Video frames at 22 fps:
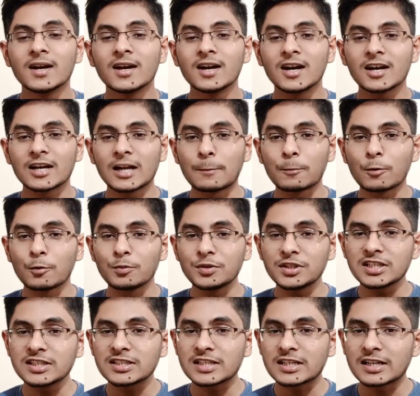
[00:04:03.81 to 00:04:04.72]
अगर आप
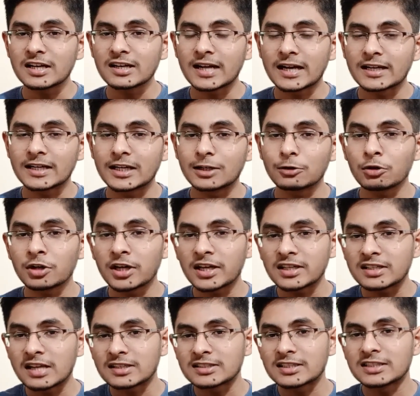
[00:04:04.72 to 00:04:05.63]
ओबीसी जनरल कैंडिडेट और
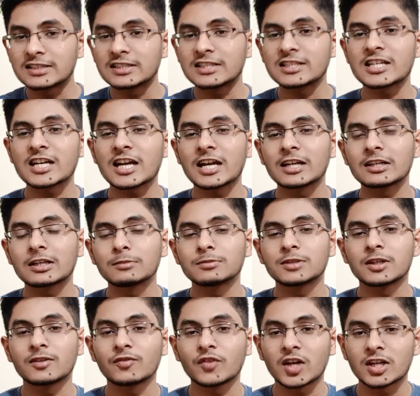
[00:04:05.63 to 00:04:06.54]
एक लाख से नीचे का इनकम
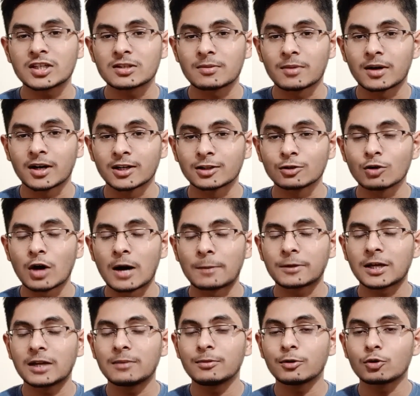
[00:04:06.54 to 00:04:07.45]
सर्टिफिकेट जमा करते हो
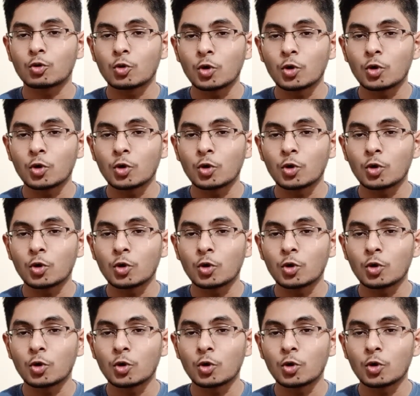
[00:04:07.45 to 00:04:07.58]
आपके लिए भी